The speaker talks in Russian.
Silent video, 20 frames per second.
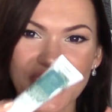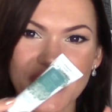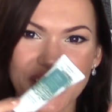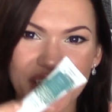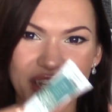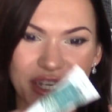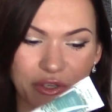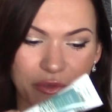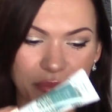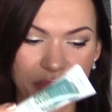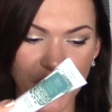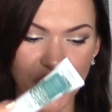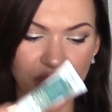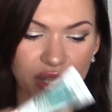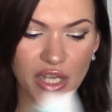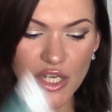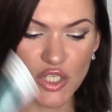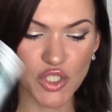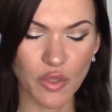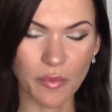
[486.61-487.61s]
я ее
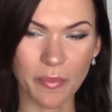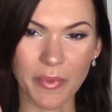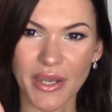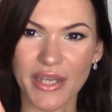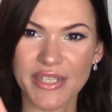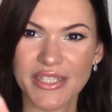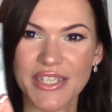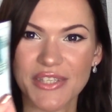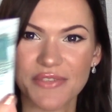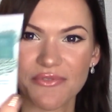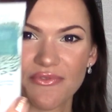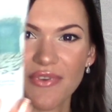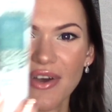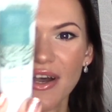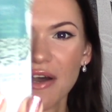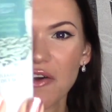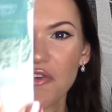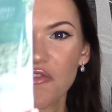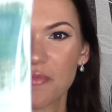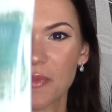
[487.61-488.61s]
берегла, чтобы показать
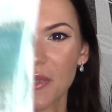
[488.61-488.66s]
вам в